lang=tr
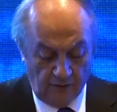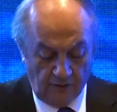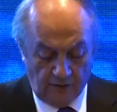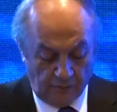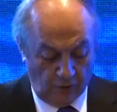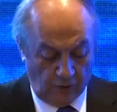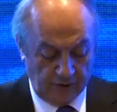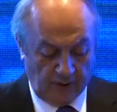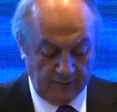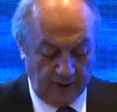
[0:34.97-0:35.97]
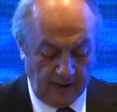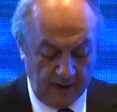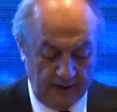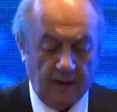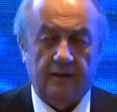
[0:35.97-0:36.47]
ve bu ortamda
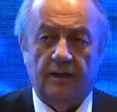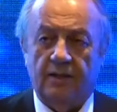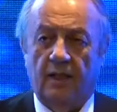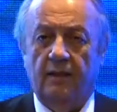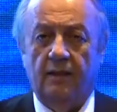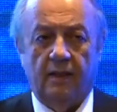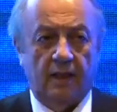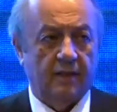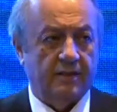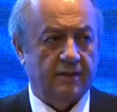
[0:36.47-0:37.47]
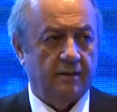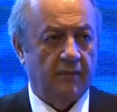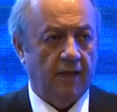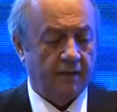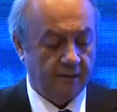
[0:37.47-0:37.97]
yaklaşan yerel
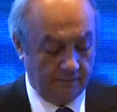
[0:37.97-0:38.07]
seçimler.